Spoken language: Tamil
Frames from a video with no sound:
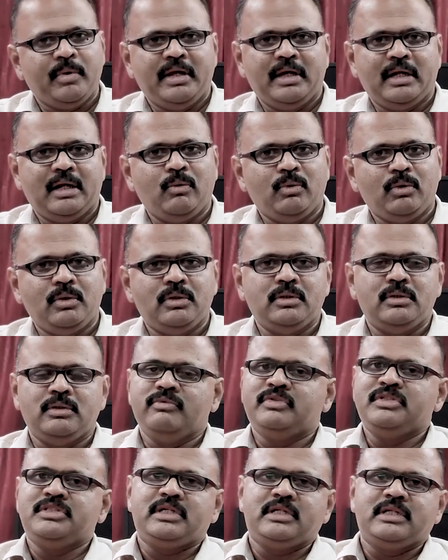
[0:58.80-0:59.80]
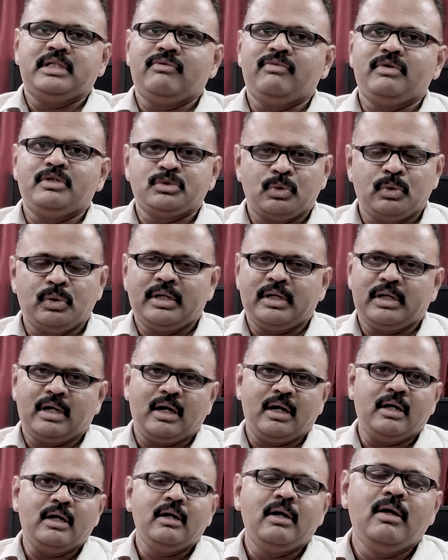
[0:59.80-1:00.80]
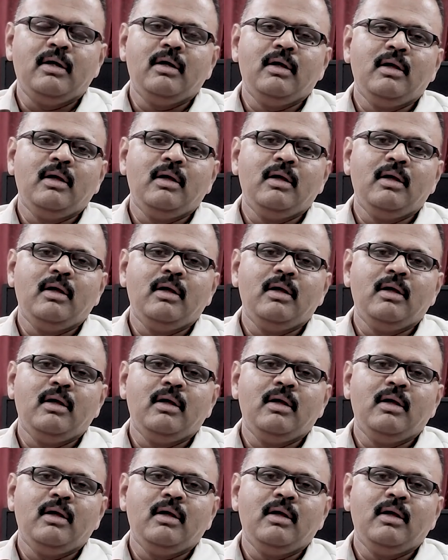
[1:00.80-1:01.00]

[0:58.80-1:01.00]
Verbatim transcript: அப்படிங்கிற ஒரு விஷயத்தை அவங்க சொல்லியிருக்கிறாங்க